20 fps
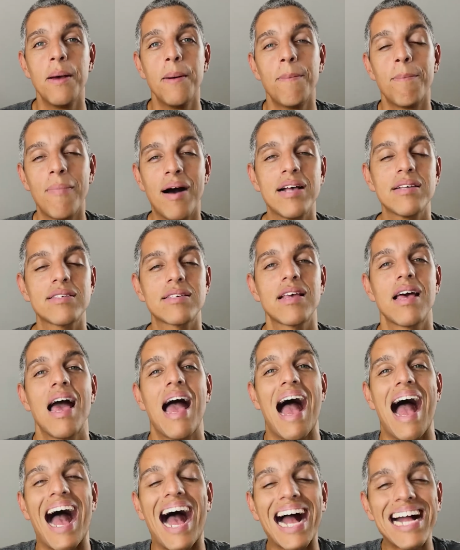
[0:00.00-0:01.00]
Mas
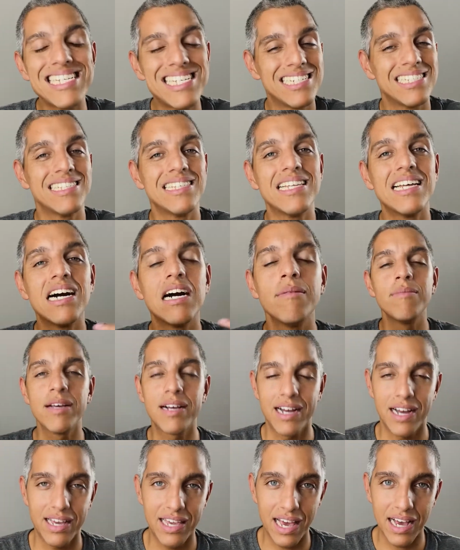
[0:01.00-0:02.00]
a
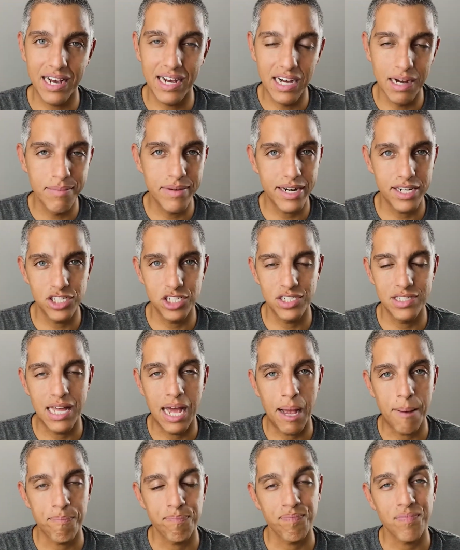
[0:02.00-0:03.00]
dinâmica que a câmera te
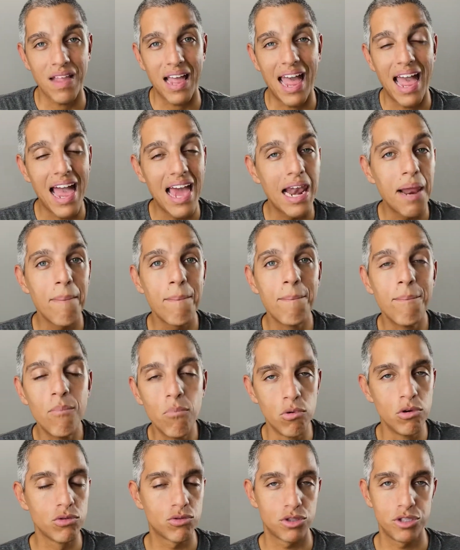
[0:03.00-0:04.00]
dá, ela é
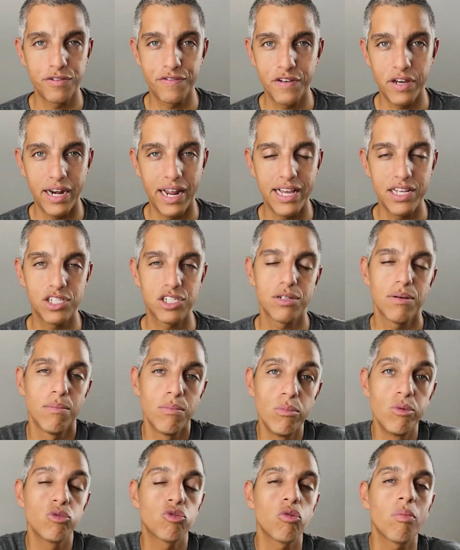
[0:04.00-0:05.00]
muito diferente,
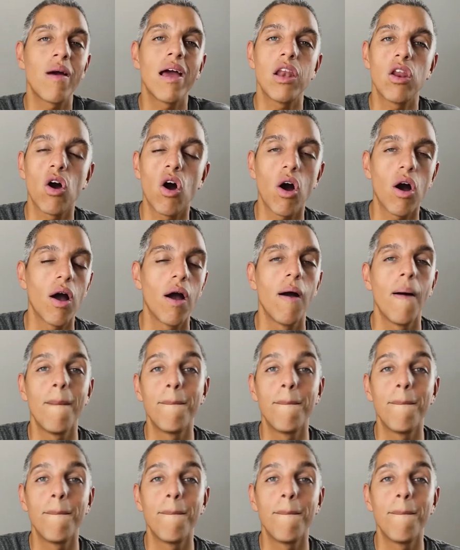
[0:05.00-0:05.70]
muito melhor.